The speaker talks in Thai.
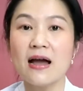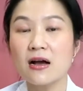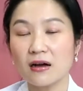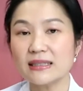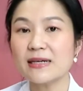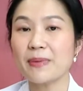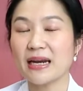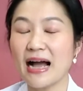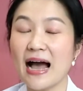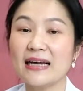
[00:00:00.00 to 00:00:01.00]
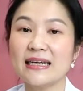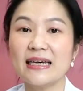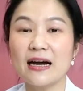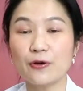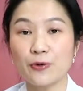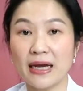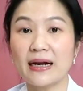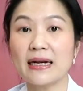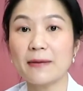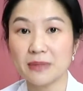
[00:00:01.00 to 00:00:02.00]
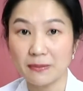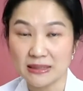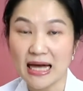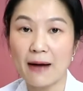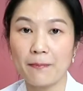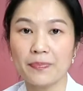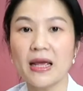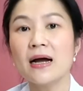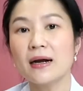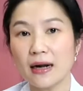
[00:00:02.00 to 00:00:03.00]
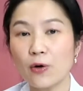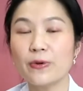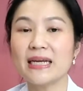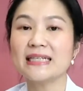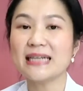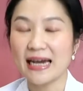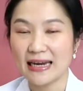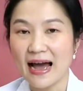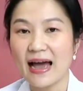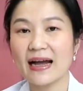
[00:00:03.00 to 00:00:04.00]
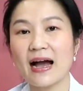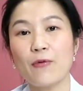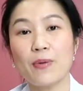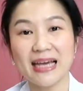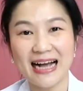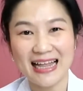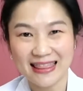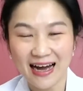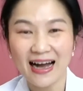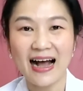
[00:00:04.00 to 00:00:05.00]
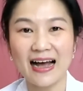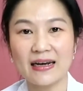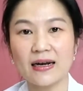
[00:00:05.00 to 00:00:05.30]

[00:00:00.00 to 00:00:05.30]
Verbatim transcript: ก็จะเป็นค่าที่ยังอยู่ในระดับต่ำๆเราวินิจฉัยได้ค่ะว่ามีการตั้งครรภ์